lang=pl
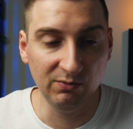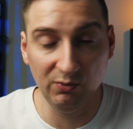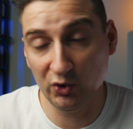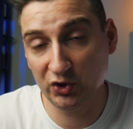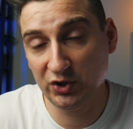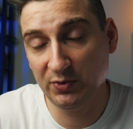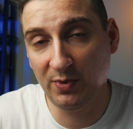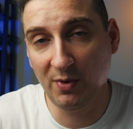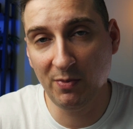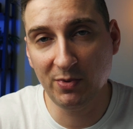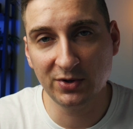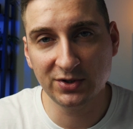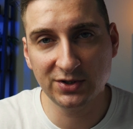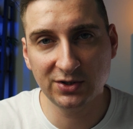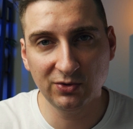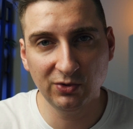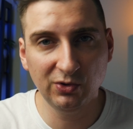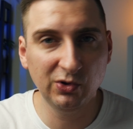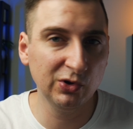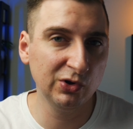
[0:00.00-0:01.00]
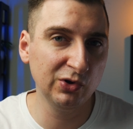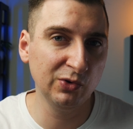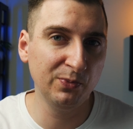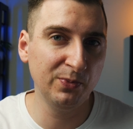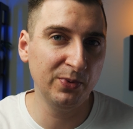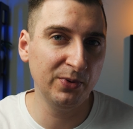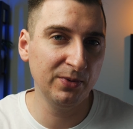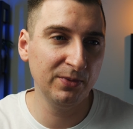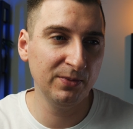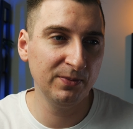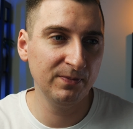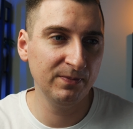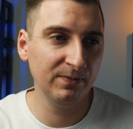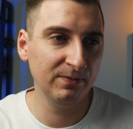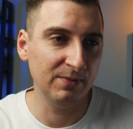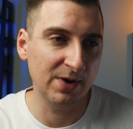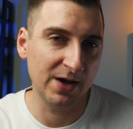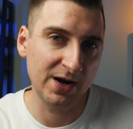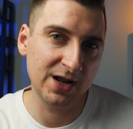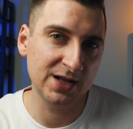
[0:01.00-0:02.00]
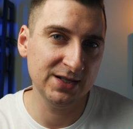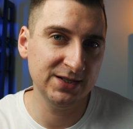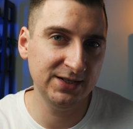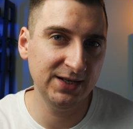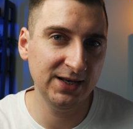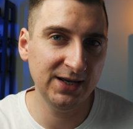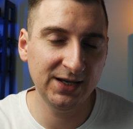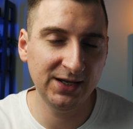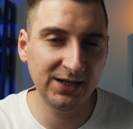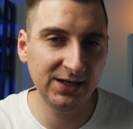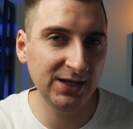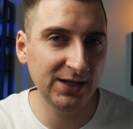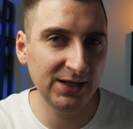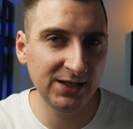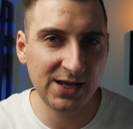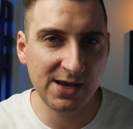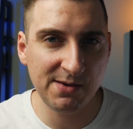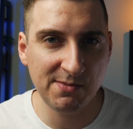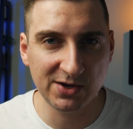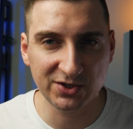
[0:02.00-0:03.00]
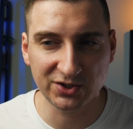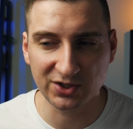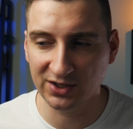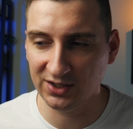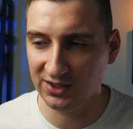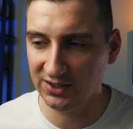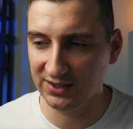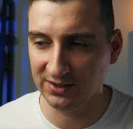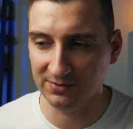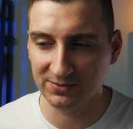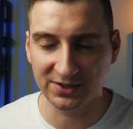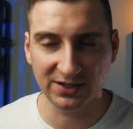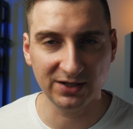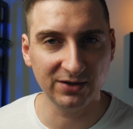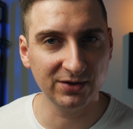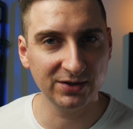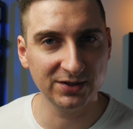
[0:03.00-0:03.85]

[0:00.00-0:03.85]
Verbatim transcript: może po prostu YouTube ma rację i nie ma żadnej tam